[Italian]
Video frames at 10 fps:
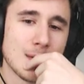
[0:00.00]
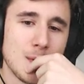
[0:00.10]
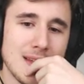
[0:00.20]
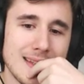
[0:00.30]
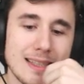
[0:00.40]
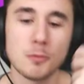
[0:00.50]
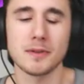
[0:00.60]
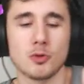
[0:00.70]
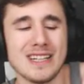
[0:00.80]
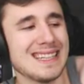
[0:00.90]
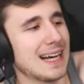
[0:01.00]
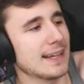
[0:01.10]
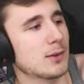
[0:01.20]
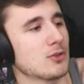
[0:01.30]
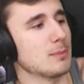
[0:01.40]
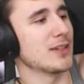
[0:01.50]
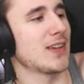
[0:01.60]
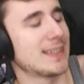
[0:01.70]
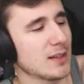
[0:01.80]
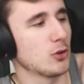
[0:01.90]
quindi io ho preso l'Ignite, così mi
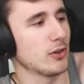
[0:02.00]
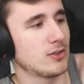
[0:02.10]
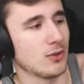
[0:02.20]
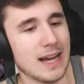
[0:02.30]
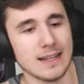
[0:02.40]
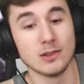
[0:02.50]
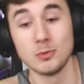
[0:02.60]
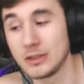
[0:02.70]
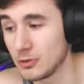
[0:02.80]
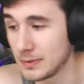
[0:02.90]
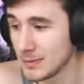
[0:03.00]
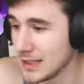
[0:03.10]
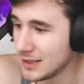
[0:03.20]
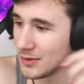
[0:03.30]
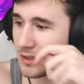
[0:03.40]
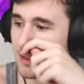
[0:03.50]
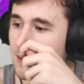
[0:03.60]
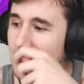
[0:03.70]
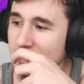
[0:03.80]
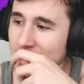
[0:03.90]
salta addosso, e eh, glielo metto prima io, e eh, niente.